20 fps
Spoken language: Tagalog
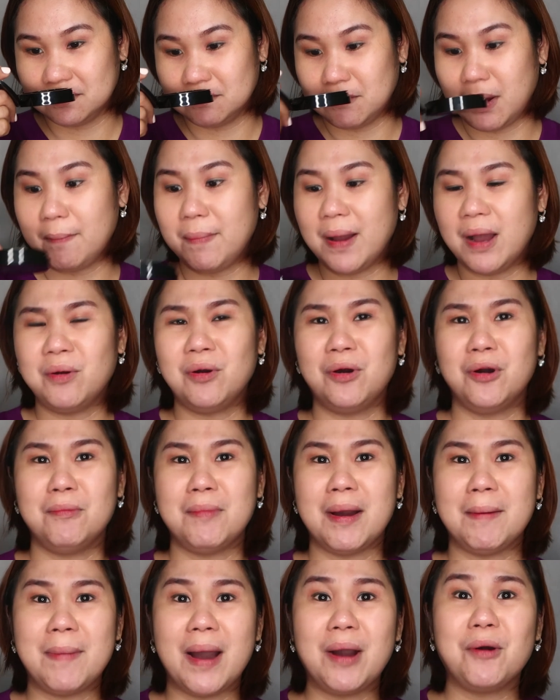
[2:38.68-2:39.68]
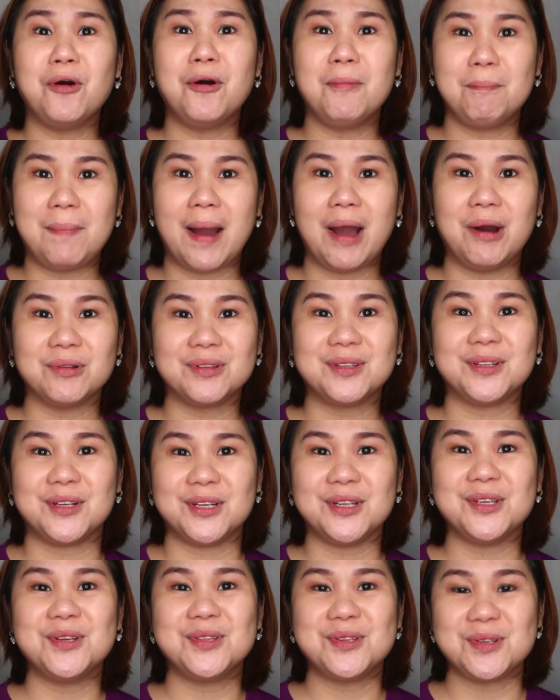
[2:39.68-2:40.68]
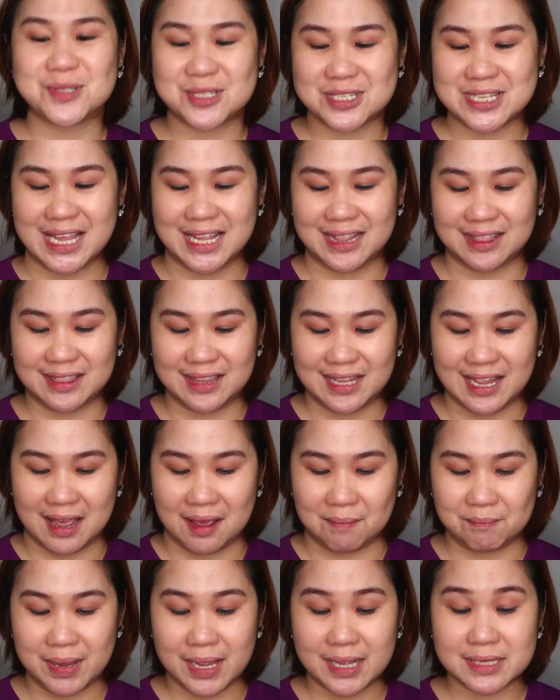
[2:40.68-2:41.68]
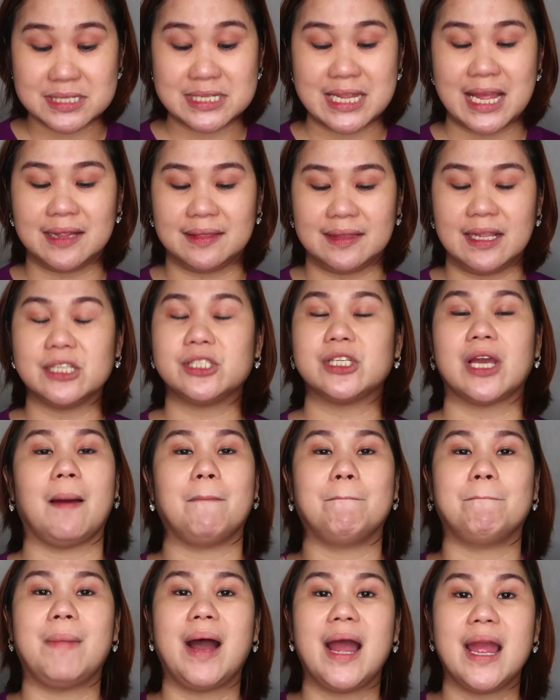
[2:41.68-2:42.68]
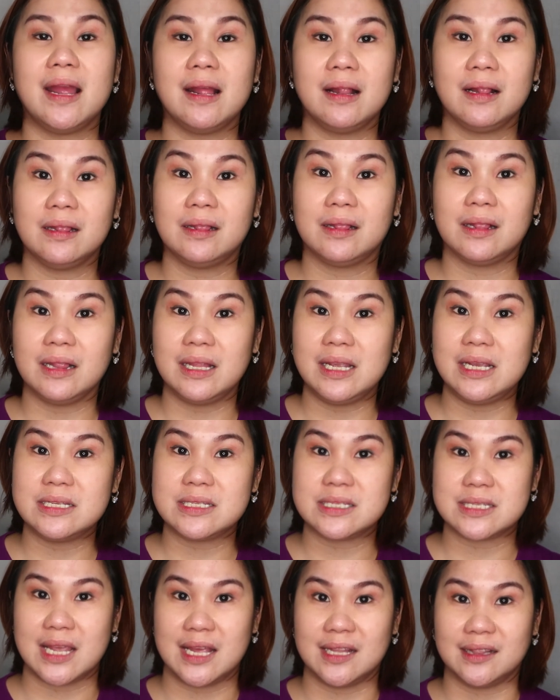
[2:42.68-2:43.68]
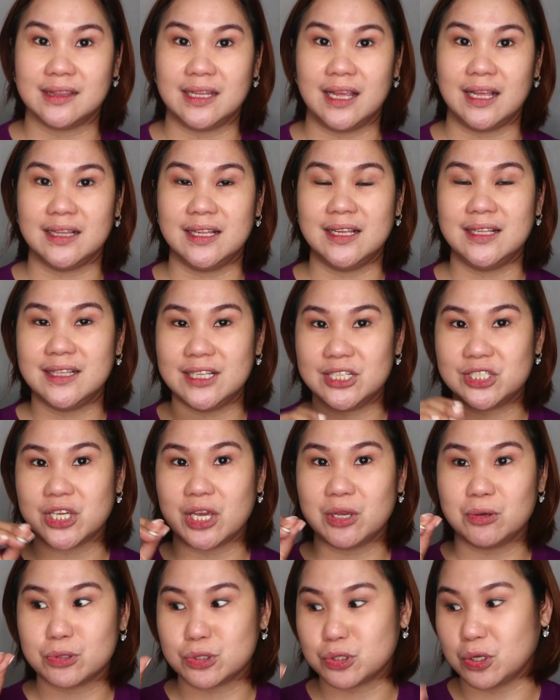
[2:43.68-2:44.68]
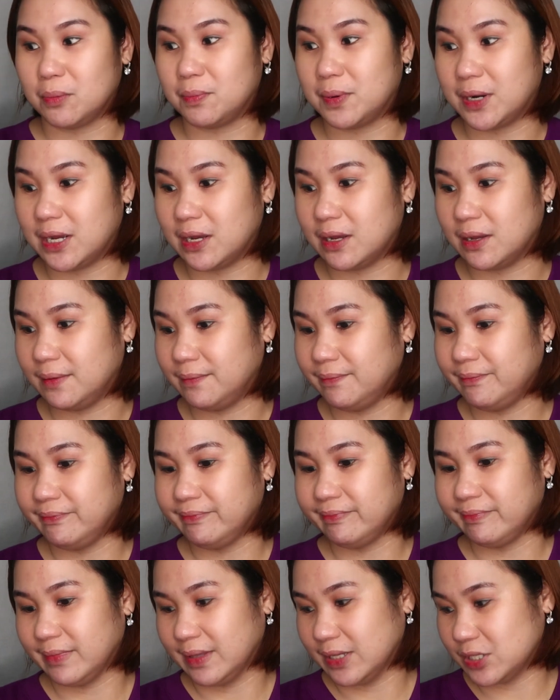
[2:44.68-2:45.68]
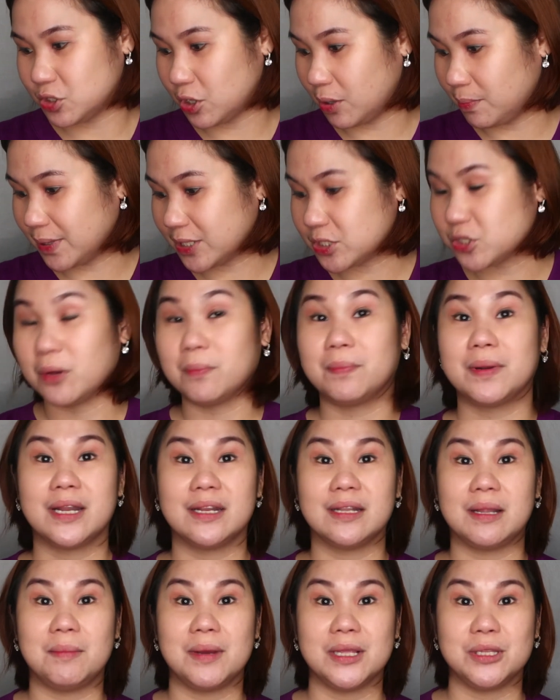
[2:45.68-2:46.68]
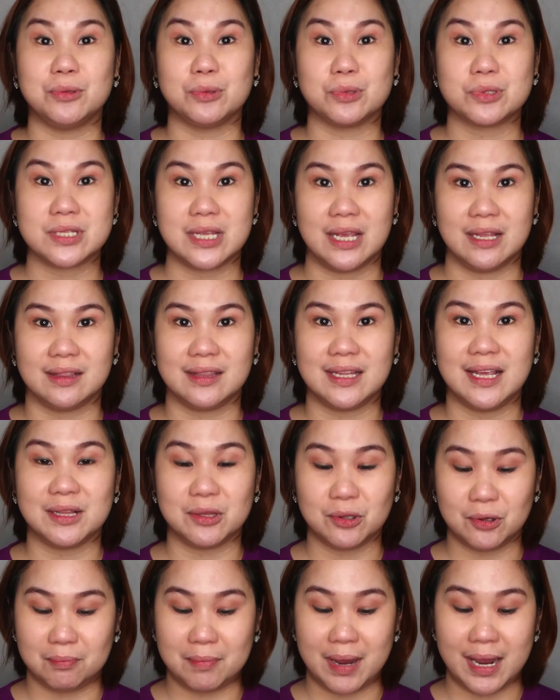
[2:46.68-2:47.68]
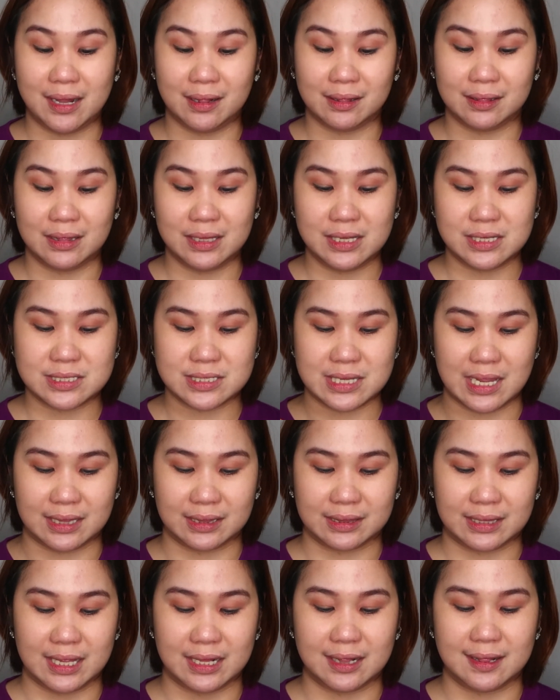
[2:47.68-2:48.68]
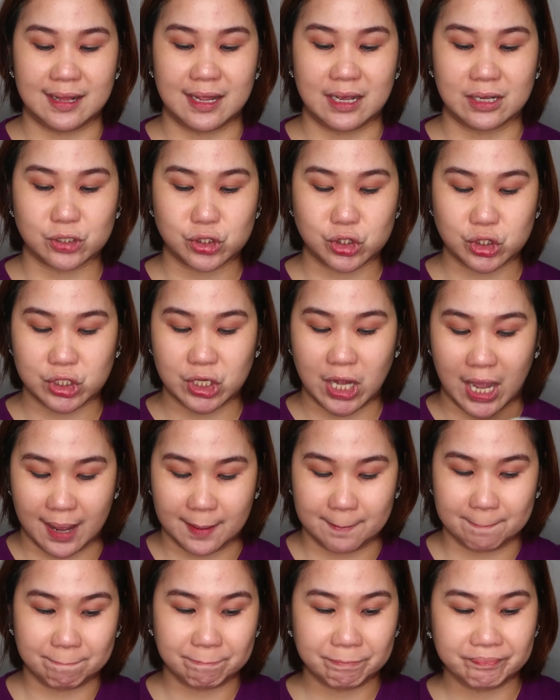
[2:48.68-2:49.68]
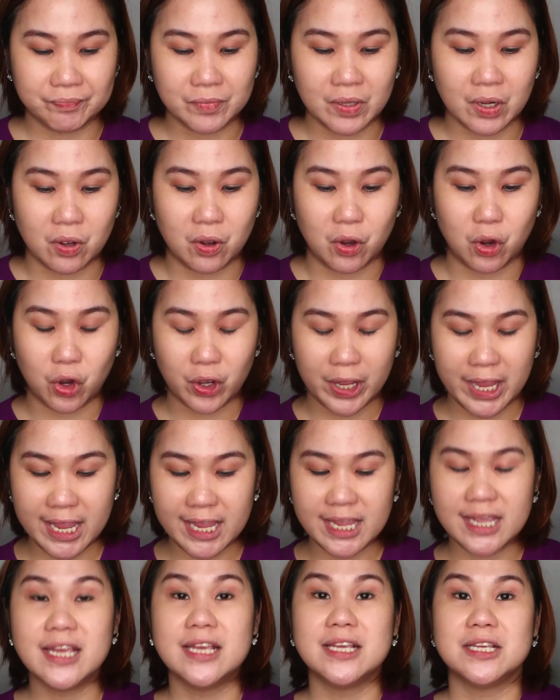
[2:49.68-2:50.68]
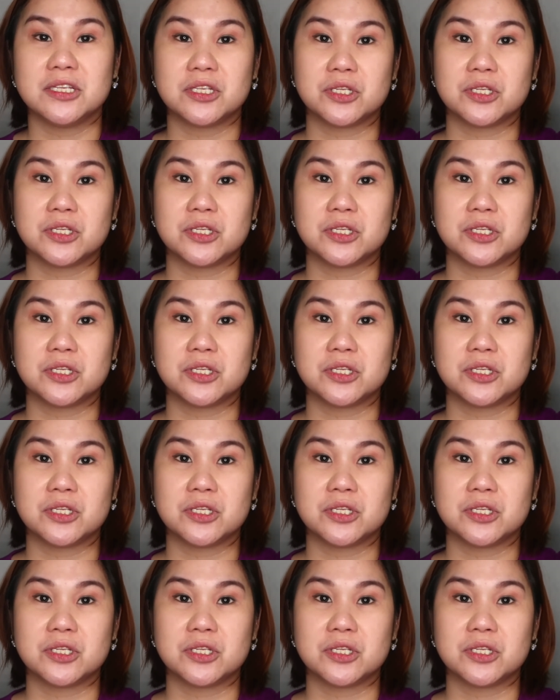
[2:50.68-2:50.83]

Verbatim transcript: Mabango, mabangong powder. Yun yung scent niya. scented siya. Mildly scented. Hindi siya yung sobrang, sobra-sobra naman yung scent. Ito, mildly scented lang siya. Okay?